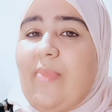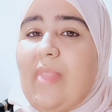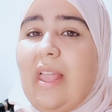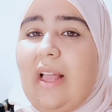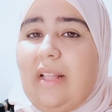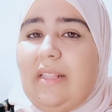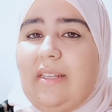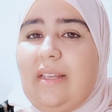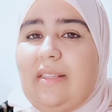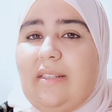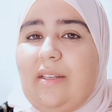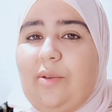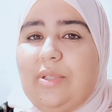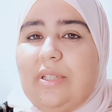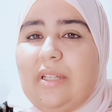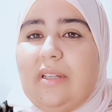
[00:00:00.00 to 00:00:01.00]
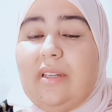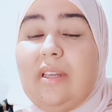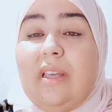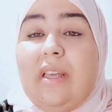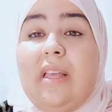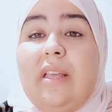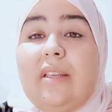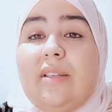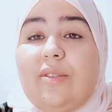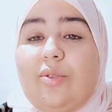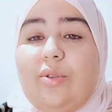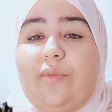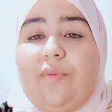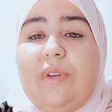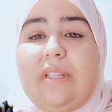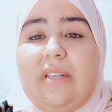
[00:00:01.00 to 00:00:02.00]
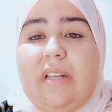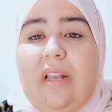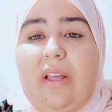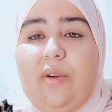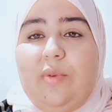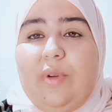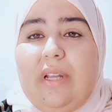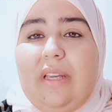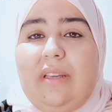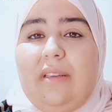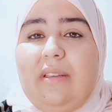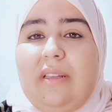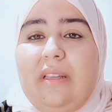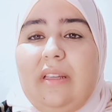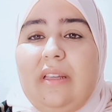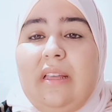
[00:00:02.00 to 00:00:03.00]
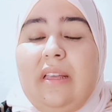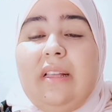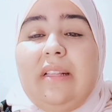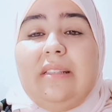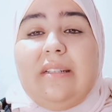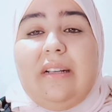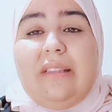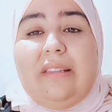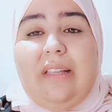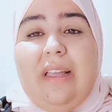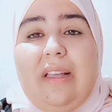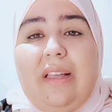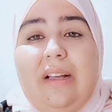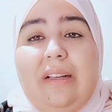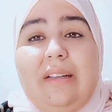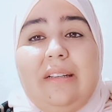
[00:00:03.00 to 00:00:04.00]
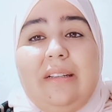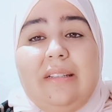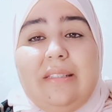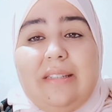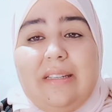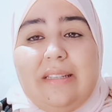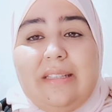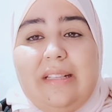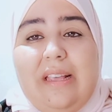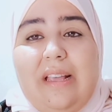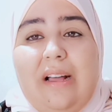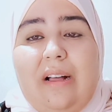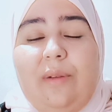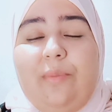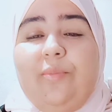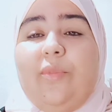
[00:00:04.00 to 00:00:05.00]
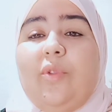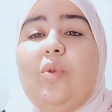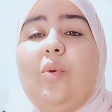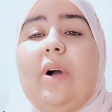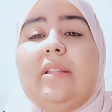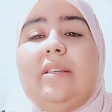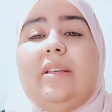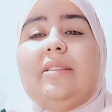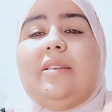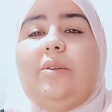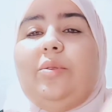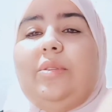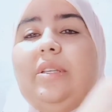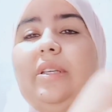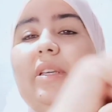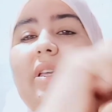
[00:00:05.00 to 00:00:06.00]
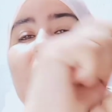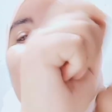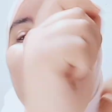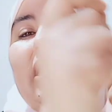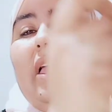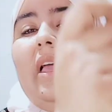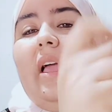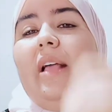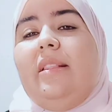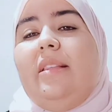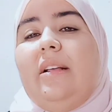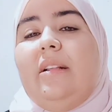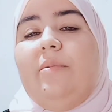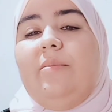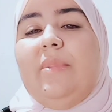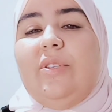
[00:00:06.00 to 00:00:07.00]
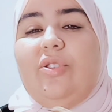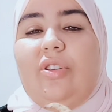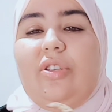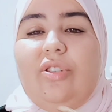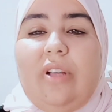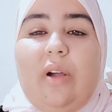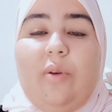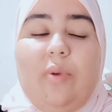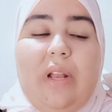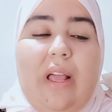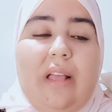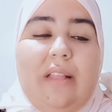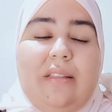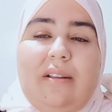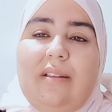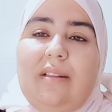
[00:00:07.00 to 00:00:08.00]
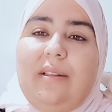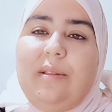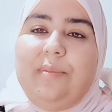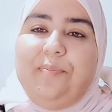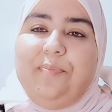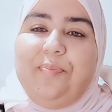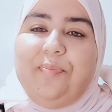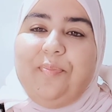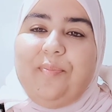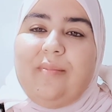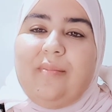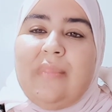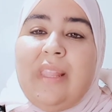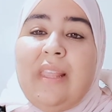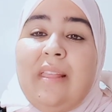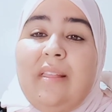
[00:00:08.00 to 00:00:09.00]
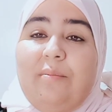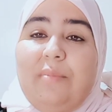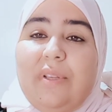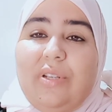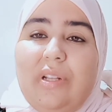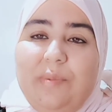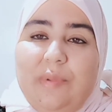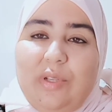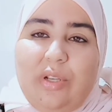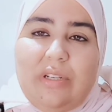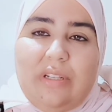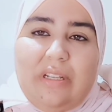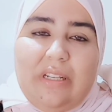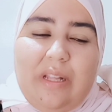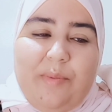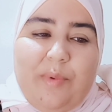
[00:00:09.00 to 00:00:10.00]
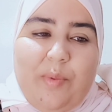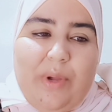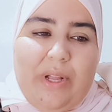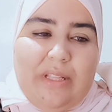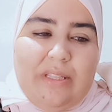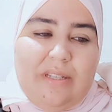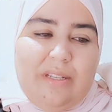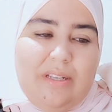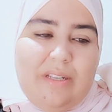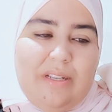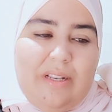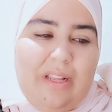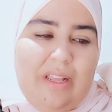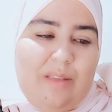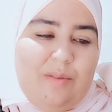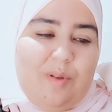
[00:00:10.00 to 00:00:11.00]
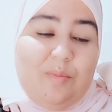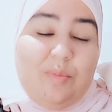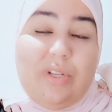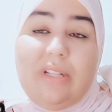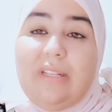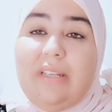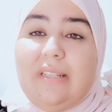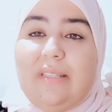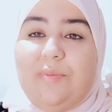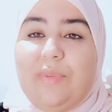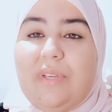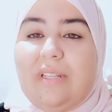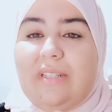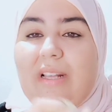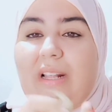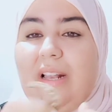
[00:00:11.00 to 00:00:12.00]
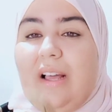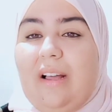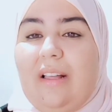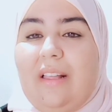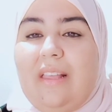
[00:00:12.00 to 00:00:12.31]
غادي تاخدي الصوفه ديال الحولي تقطعيها تغسليها وغادي تاخدي هذاك المنجج او هذاك ماشي المنجج انما واحد اللعيبه مشات لي السميه ديالها